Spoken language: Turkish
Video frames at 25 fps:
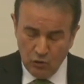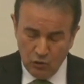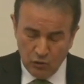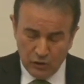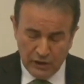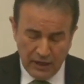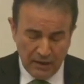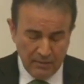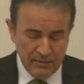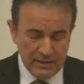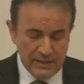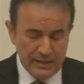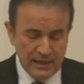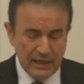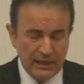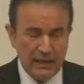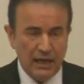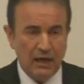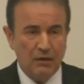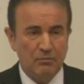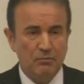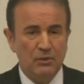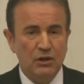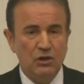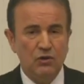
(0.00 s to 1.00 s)
Ülkemizde
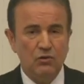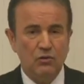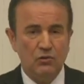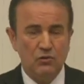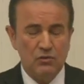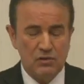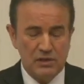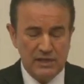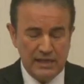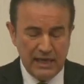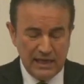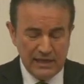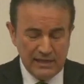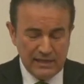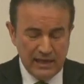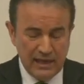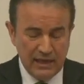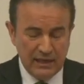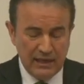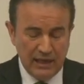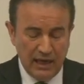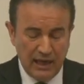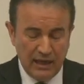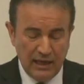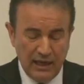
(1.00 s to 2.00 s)
de
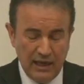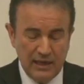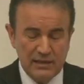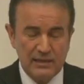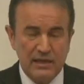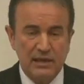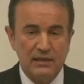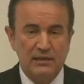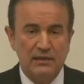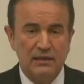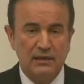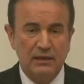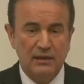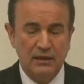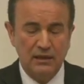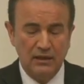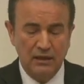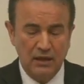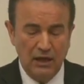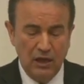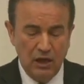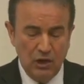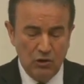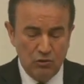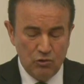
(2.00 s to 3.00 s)
1982
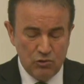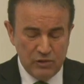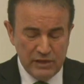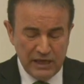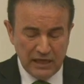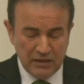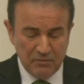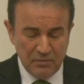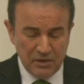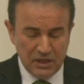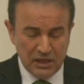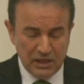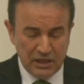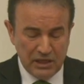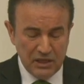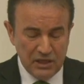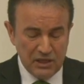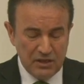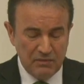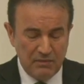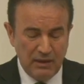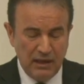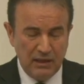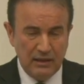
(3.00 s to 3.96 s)
Anayasası'nın 172.